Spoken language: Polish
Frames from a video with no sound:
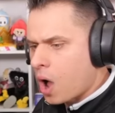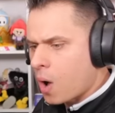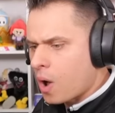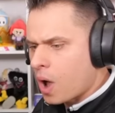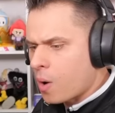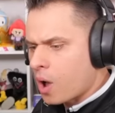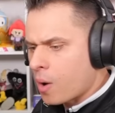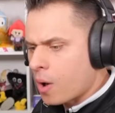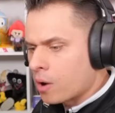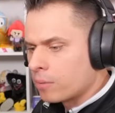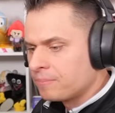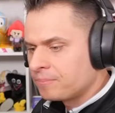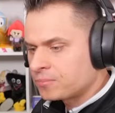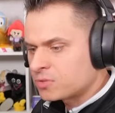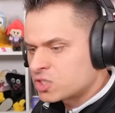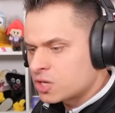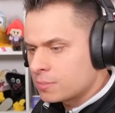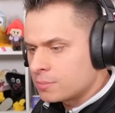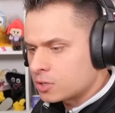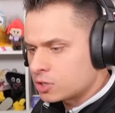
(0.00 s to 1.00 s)
wow, wow, wow,
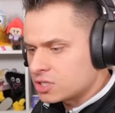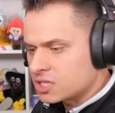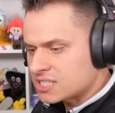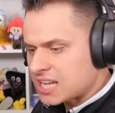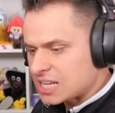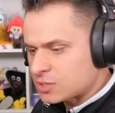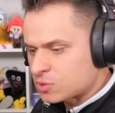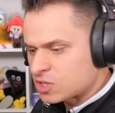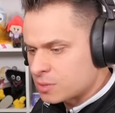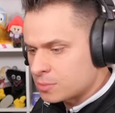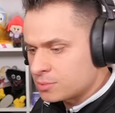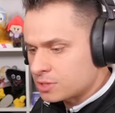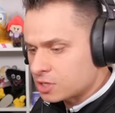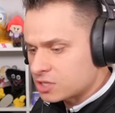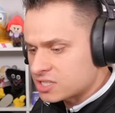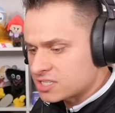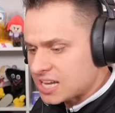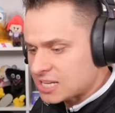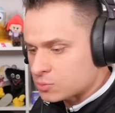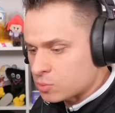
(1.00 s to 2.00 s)
żeby mi tylko nie zgasło, żeby mi tylko
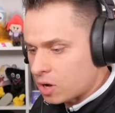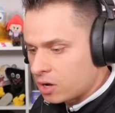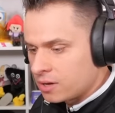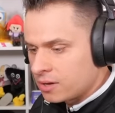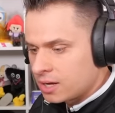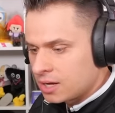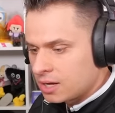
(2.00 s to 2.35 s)
nie zgasło.